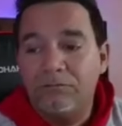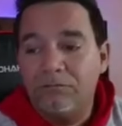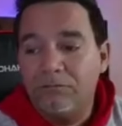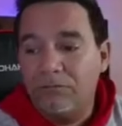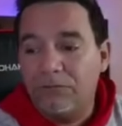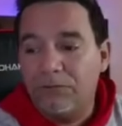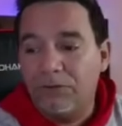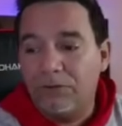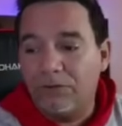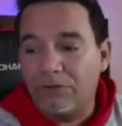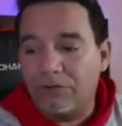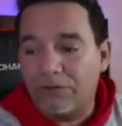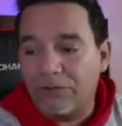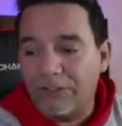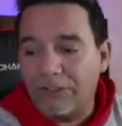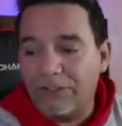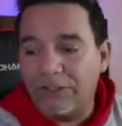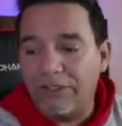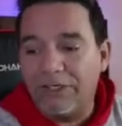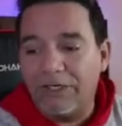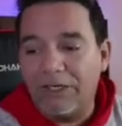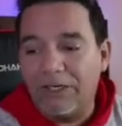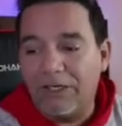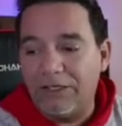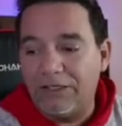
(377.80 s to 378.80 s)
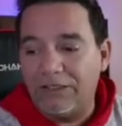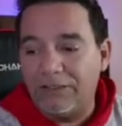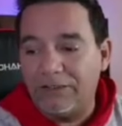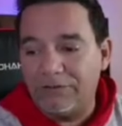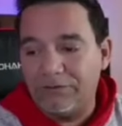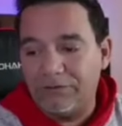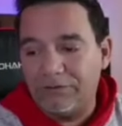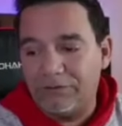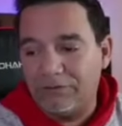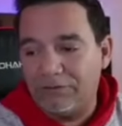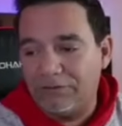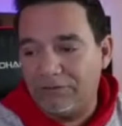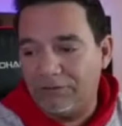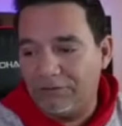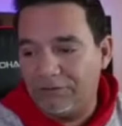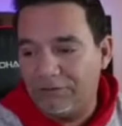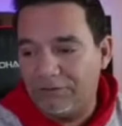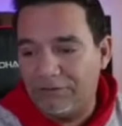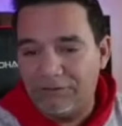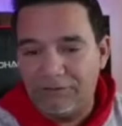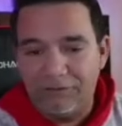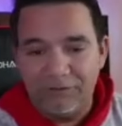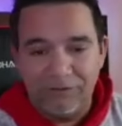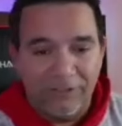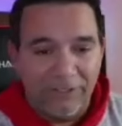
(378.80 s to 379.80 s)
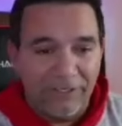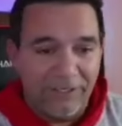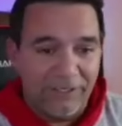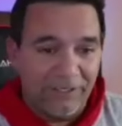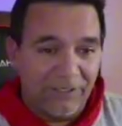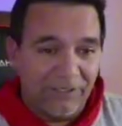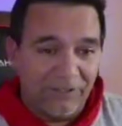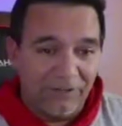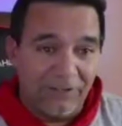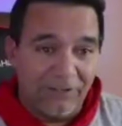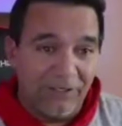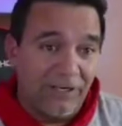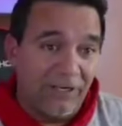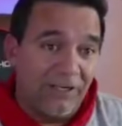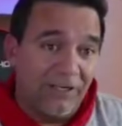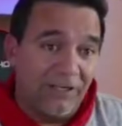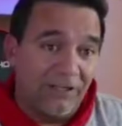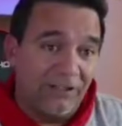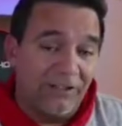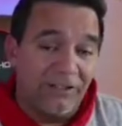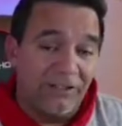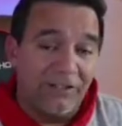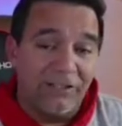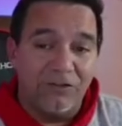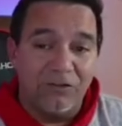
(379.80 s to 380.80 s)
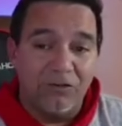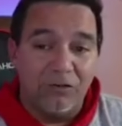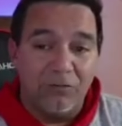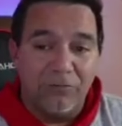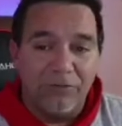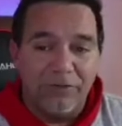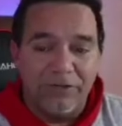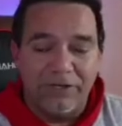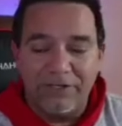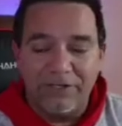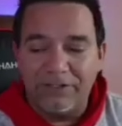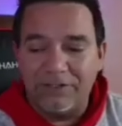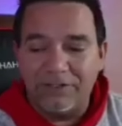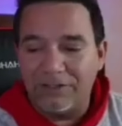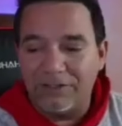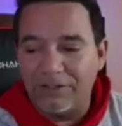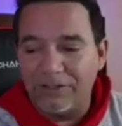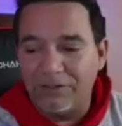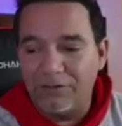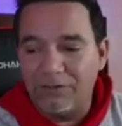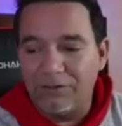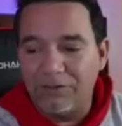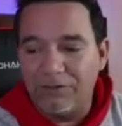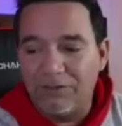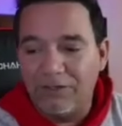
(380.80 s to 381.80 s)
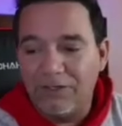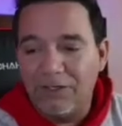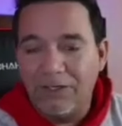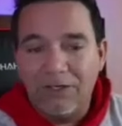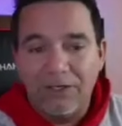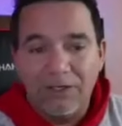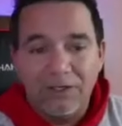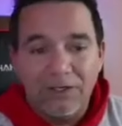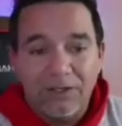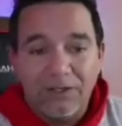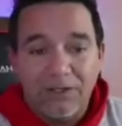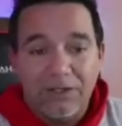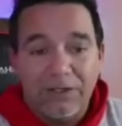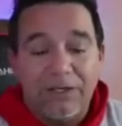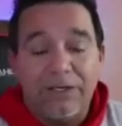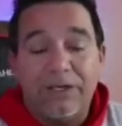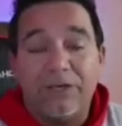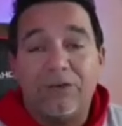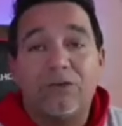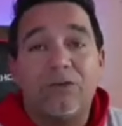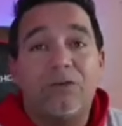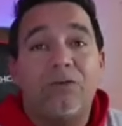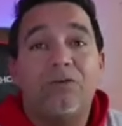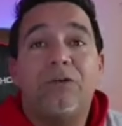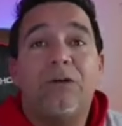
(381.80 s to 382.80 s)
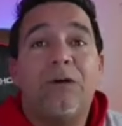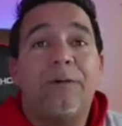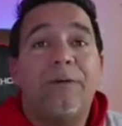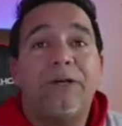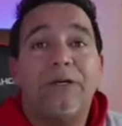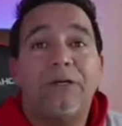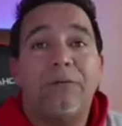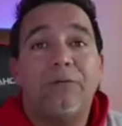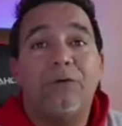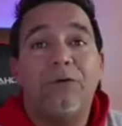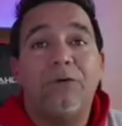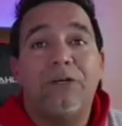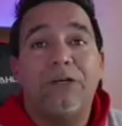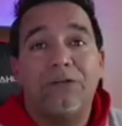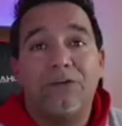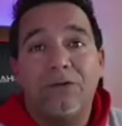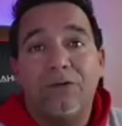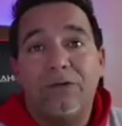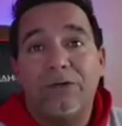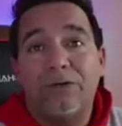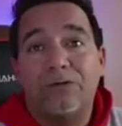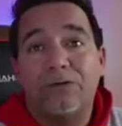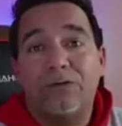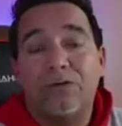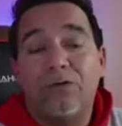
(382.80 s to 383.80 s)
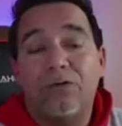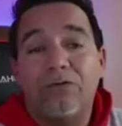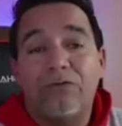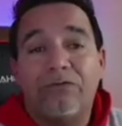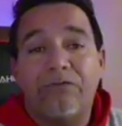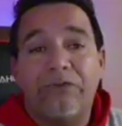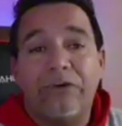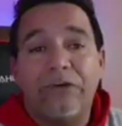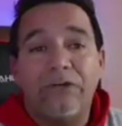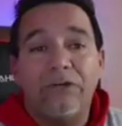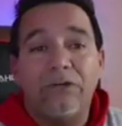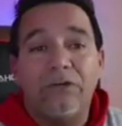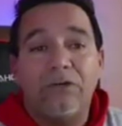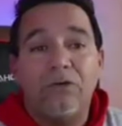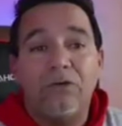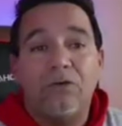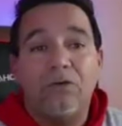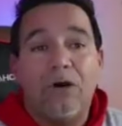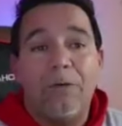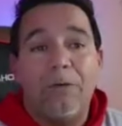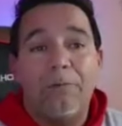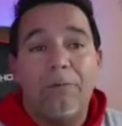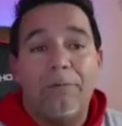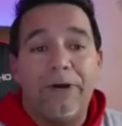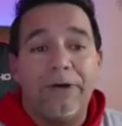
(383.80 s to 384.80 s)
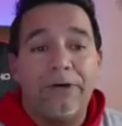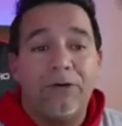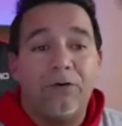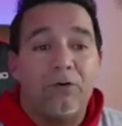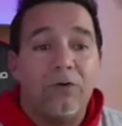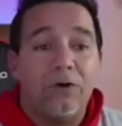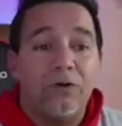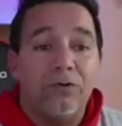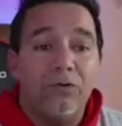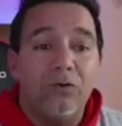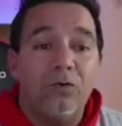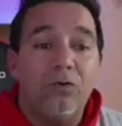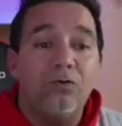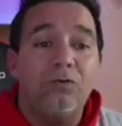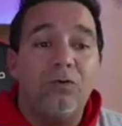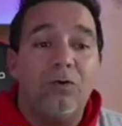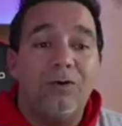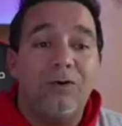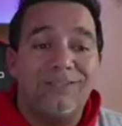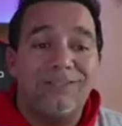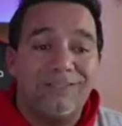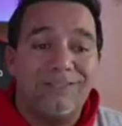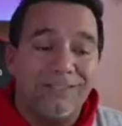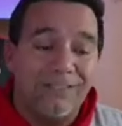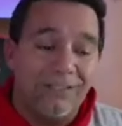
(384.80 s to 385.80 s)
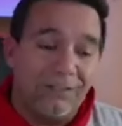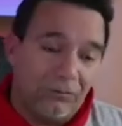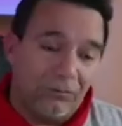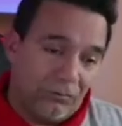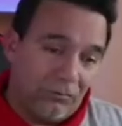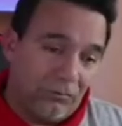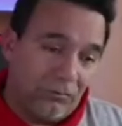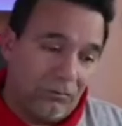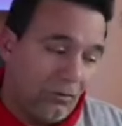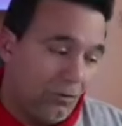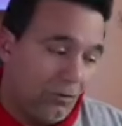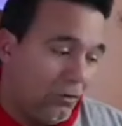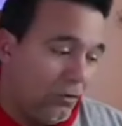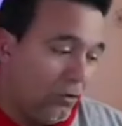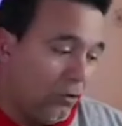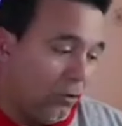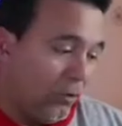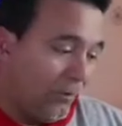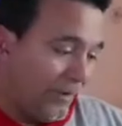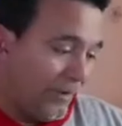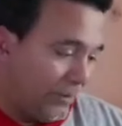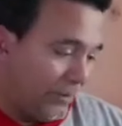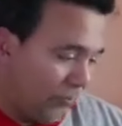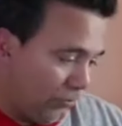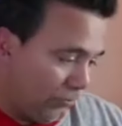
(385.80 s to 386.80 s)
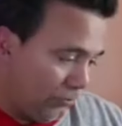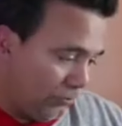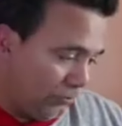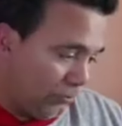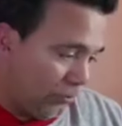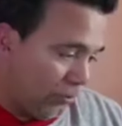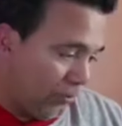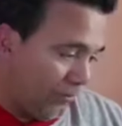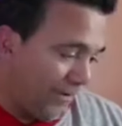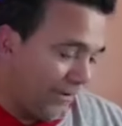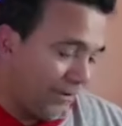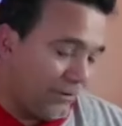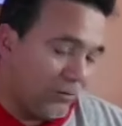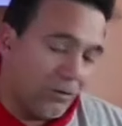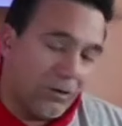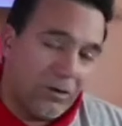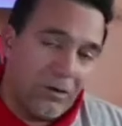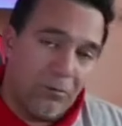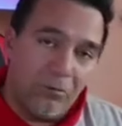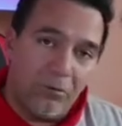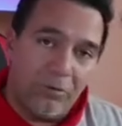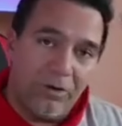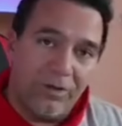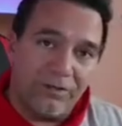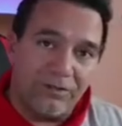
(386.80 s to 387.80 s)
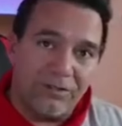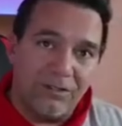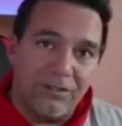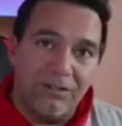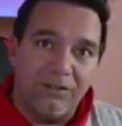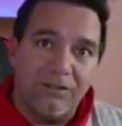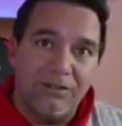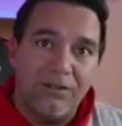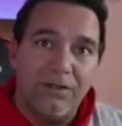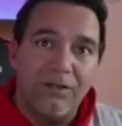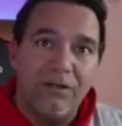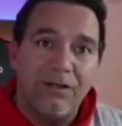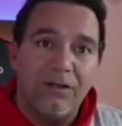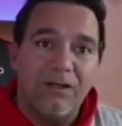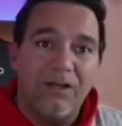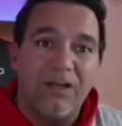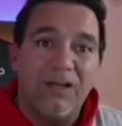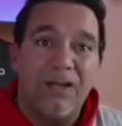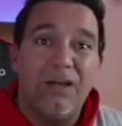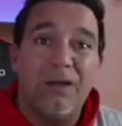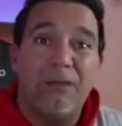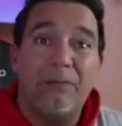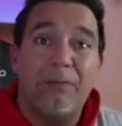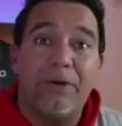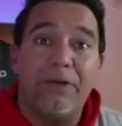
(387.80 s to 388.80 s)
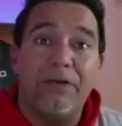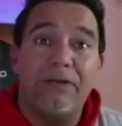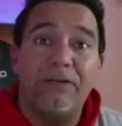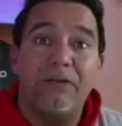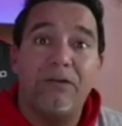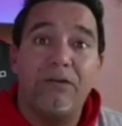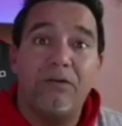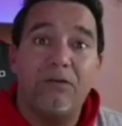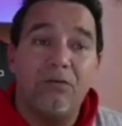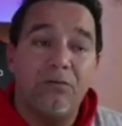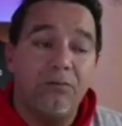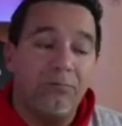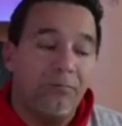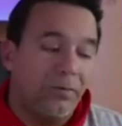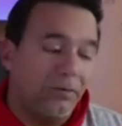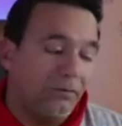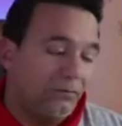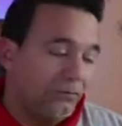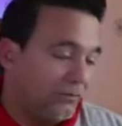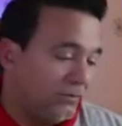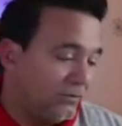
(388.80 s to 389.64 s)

Yo no sé quién es Alex, que, el que tiene el nombre ese ahí, ¿no? Eso es una manipulación, eso es un fake news. Al menos cuando uno hace esto, lo, menos, lo menos que puede hacer es pedir disculpas.